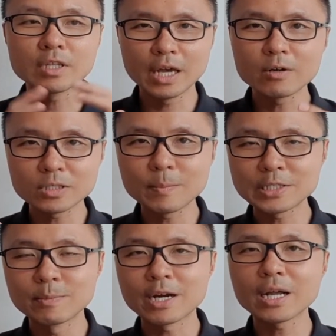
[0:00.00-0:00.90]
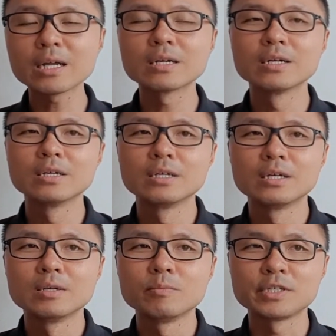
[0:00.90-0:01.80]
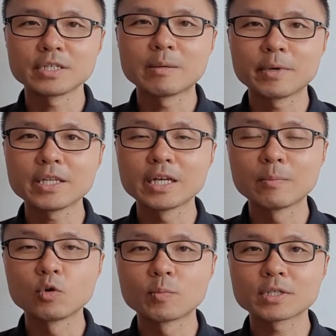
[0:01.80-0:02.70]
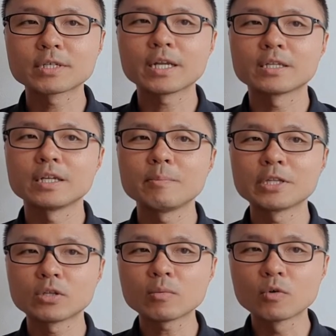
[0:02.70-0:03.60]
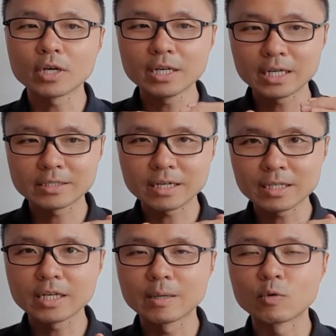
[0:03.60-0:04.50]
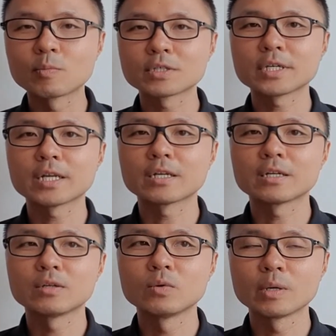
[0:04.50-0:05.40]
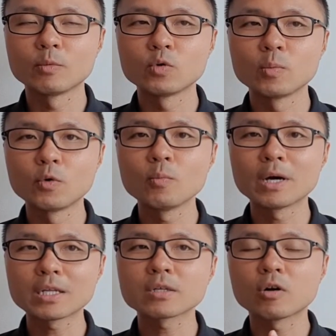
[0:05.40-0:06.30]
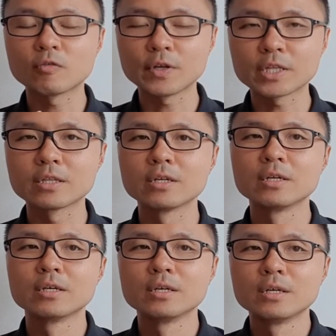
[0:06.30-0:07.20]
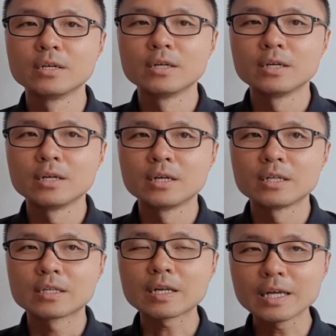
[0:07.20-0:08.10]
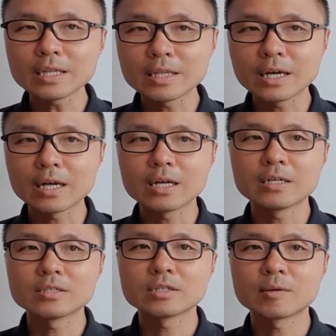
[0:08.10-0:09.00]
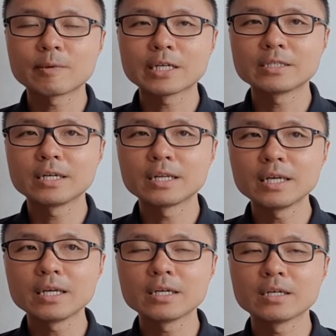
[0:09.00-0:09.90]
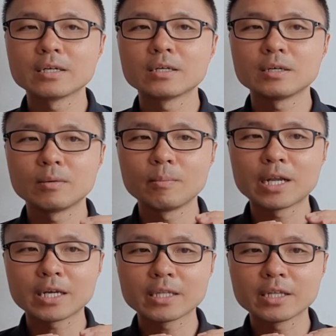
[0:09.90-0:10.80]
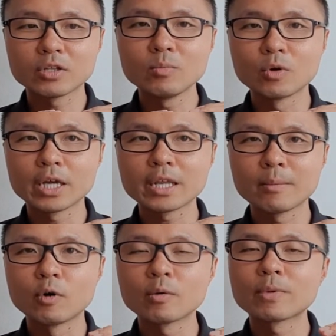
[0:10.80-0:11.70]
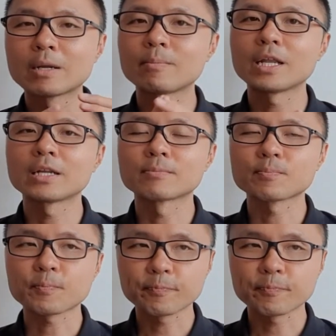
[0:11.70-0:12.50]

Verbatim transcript: dia harus lepas barang bisa nyampe 30%. Jadi mentok mungkin di kisaran 30%. 2020 Maret Covid. Ternyata surprisingly market itu mulai rebound pelan-pelan.